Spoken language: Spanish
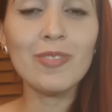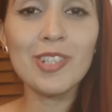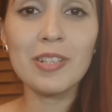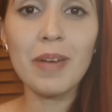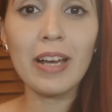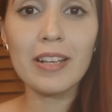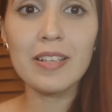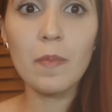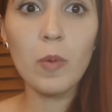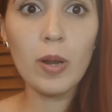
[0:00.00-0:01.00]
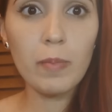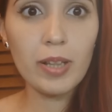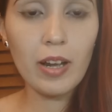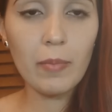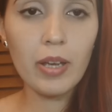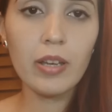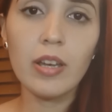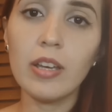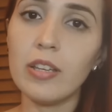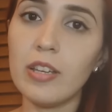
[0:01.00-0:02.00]
Muchísimas gracias por invitarme
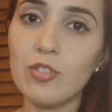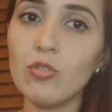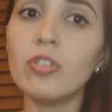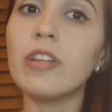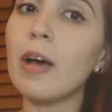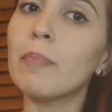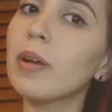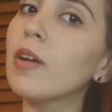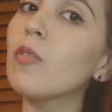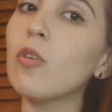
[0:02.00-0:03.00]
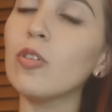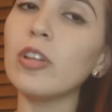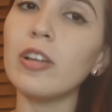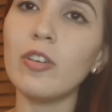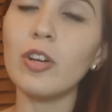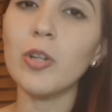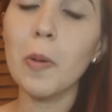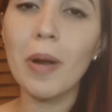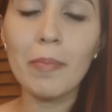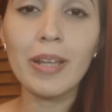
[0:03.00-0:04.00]
y es un tap que es un contenido que
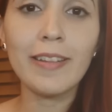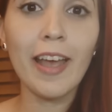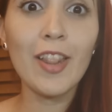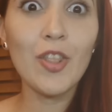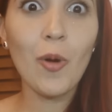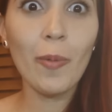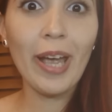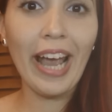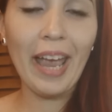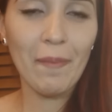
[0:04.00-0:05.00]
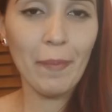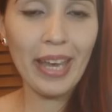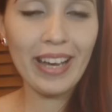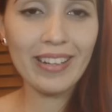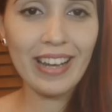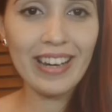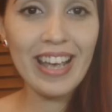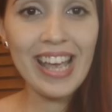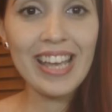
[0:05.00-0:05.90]
normalmente no ven en mi canal